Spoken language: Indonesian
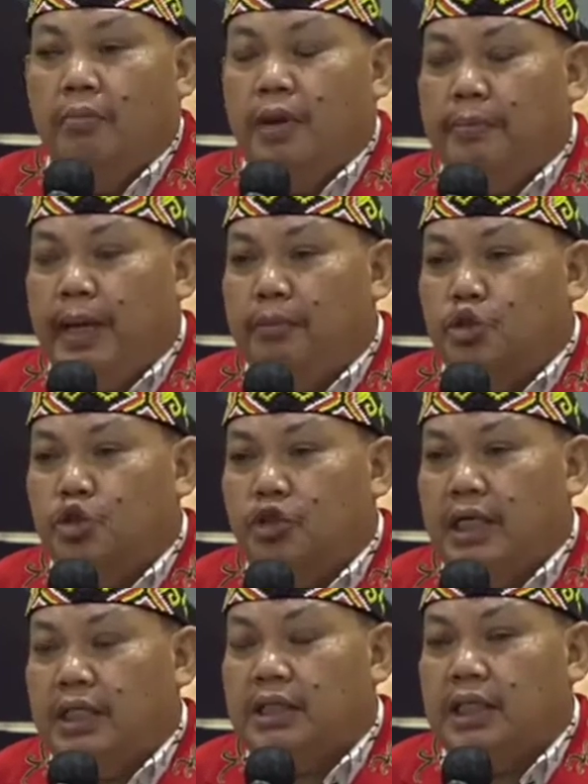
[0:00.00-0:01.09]
Bapak Ibu
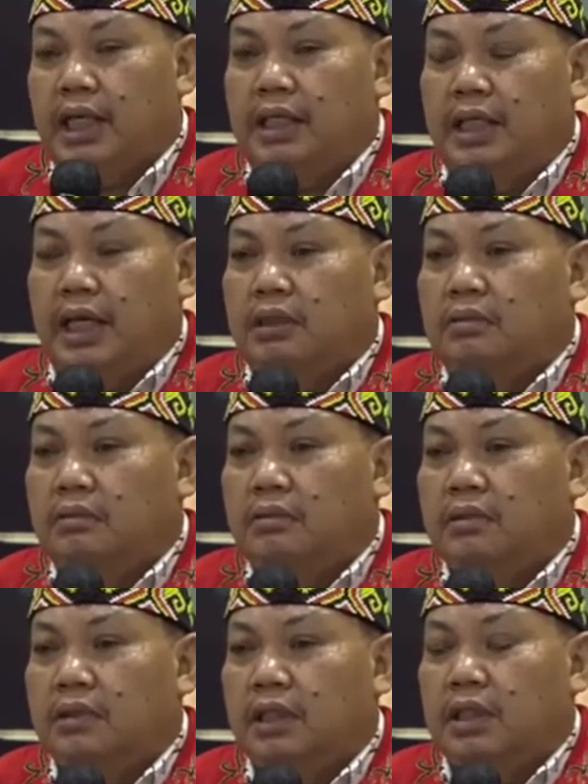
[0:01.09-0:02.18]
Saudara sekalian,
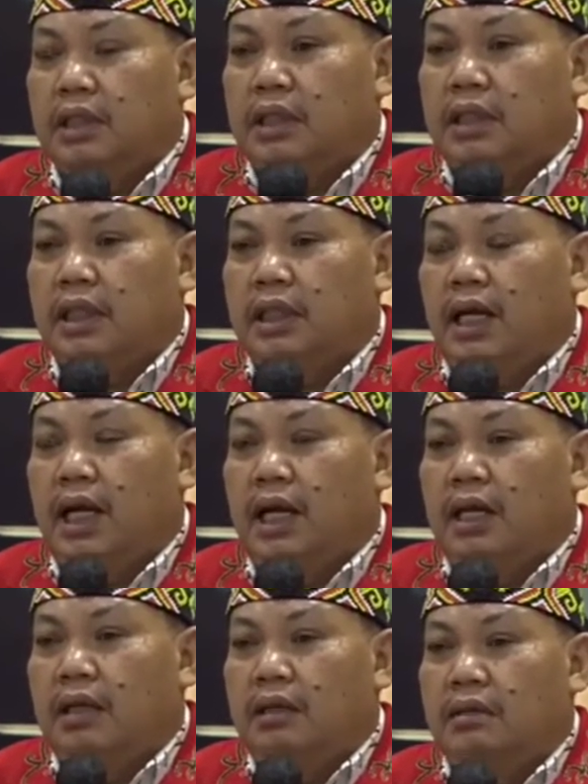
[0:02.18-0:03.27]

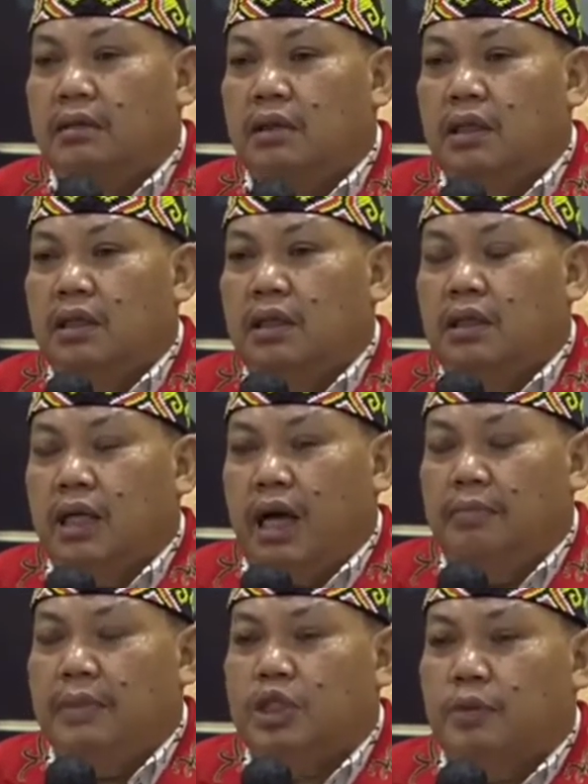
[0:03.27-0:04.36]
kita
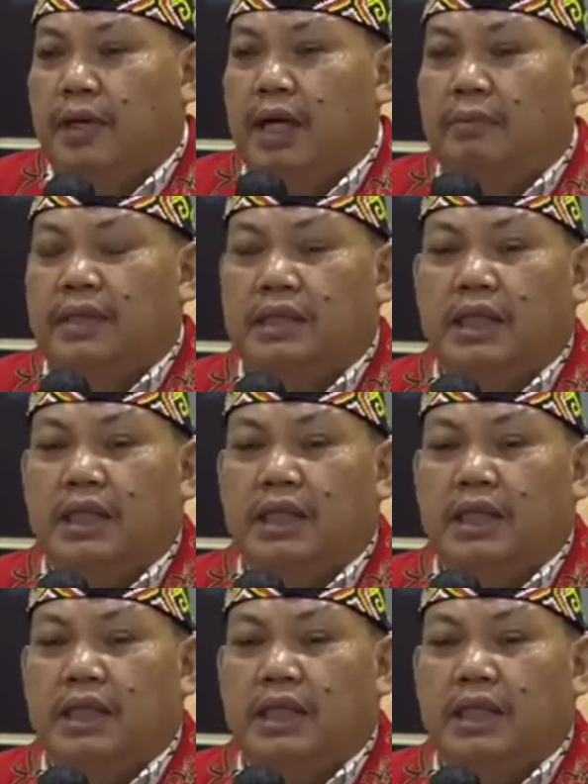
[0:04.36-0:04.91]
kami sebagai